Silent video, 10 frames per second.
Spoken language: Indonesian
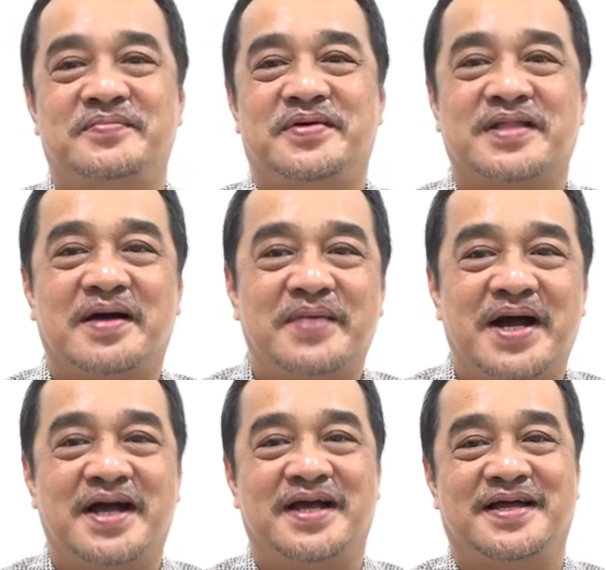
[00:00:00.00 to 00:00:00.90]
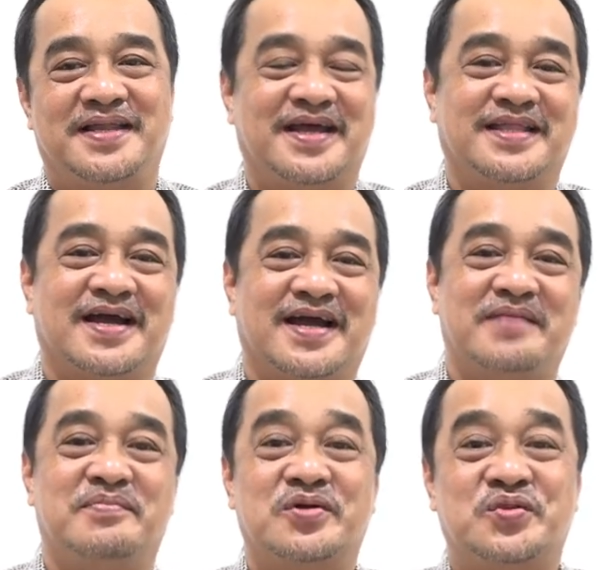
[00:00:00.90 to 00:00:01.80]
Pertama,
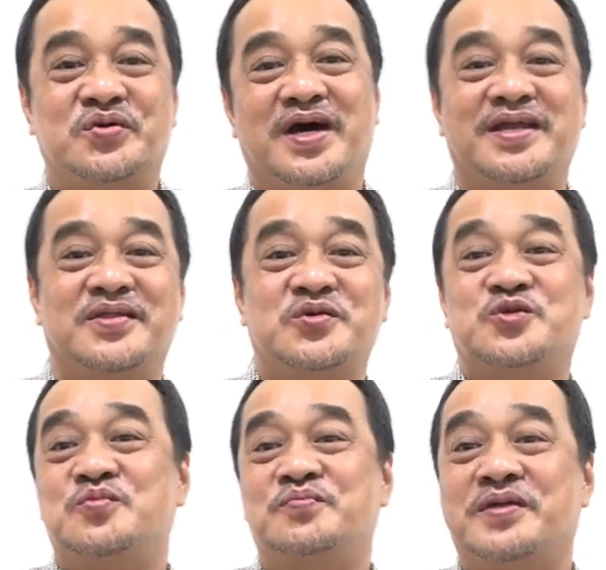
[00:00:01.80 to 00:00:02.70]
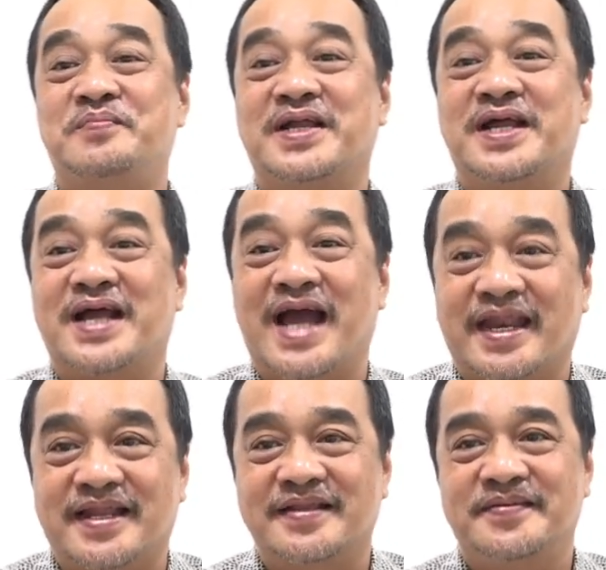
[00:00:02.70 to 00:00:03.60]
dikatakan bahwa Tuhan itu sumber
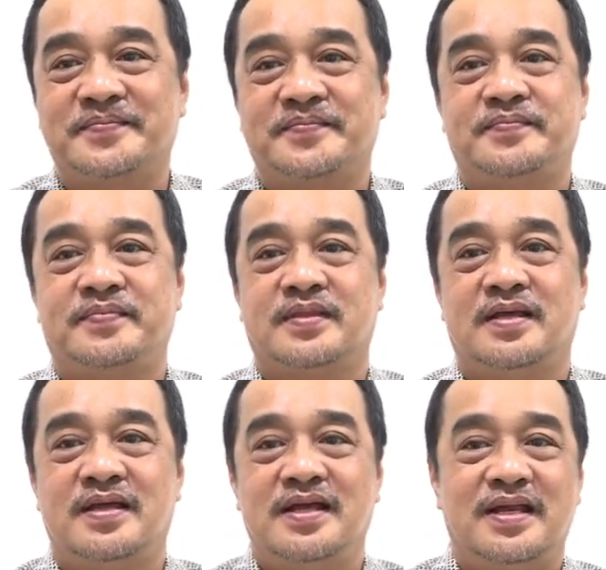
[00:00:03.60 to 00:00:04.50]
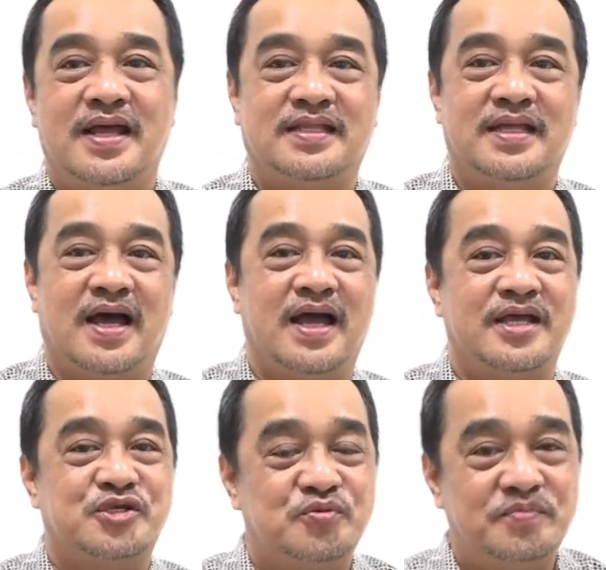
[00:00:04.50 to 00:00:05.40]
berkat. Dia tidak
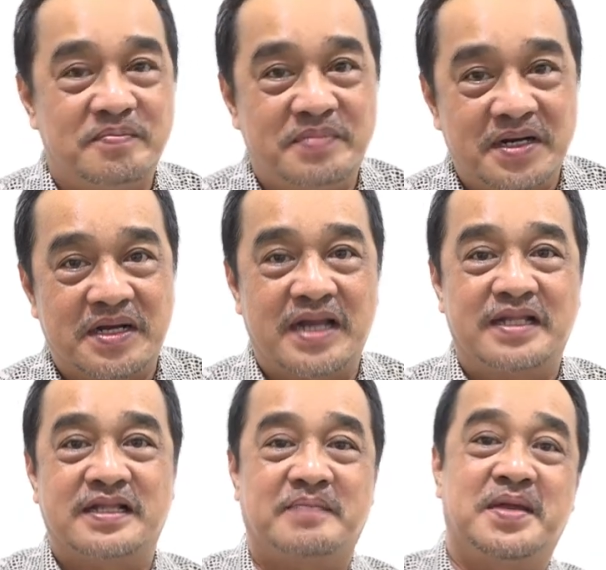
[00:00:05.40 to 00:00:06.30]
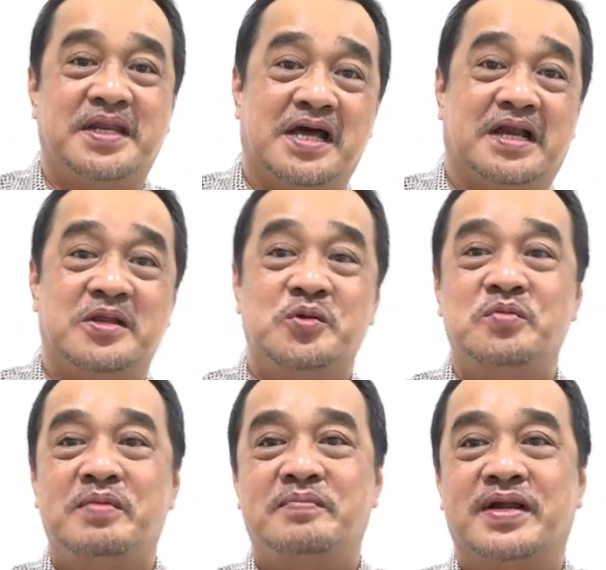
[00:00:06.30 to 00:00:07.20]
hanya sumber berkat, tetapi dia
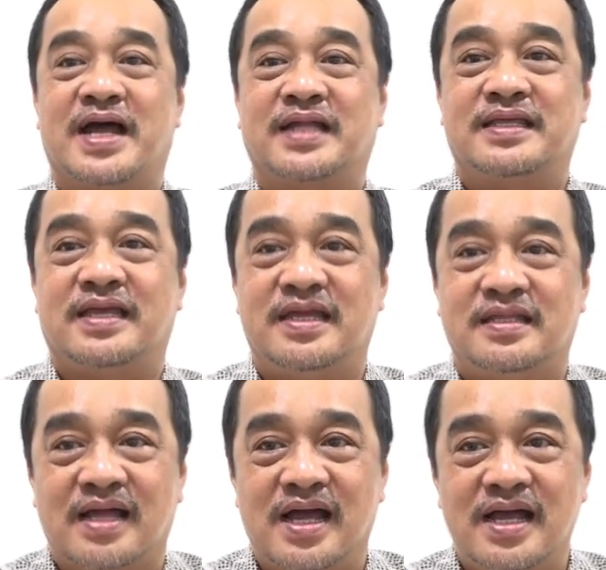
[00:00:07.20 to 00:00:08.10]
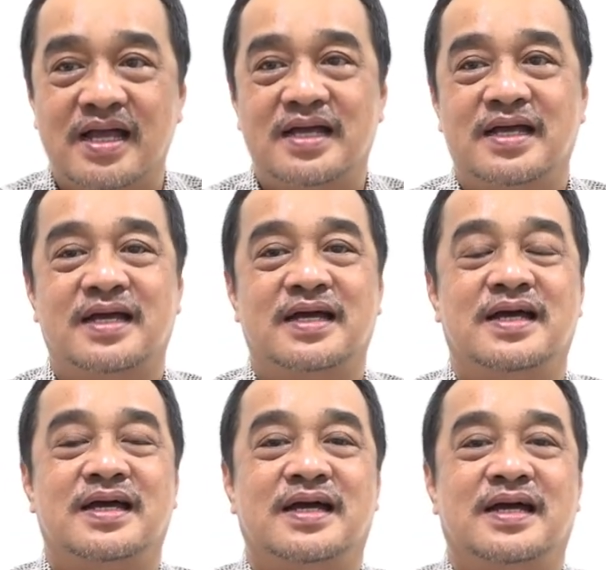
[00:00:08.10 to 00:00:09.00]
rindu memberkati kita
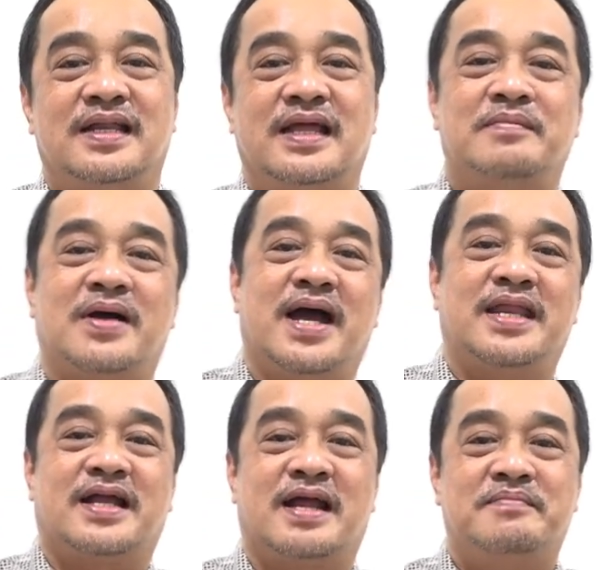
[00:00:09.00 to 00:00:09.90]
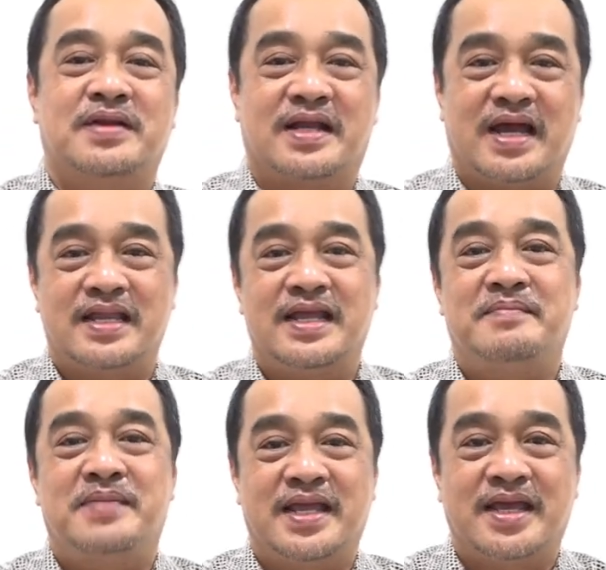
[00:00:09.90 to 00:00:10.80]
dan menghadirkan
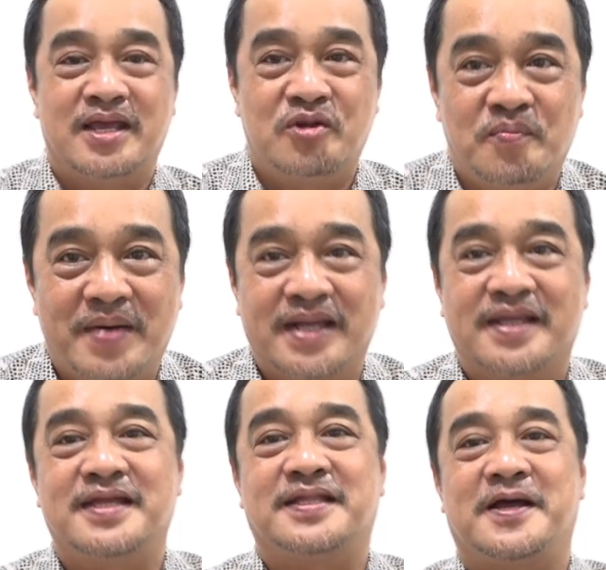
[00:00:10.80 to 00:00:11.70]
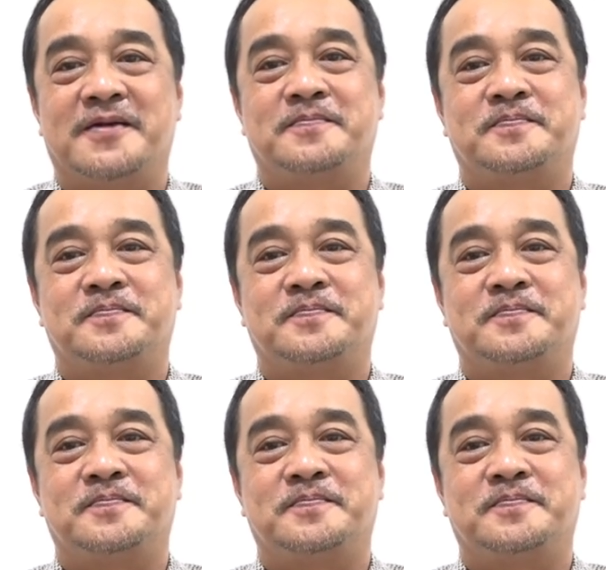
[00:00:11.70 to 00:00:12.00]
berkatnya bagi kehidupan kita.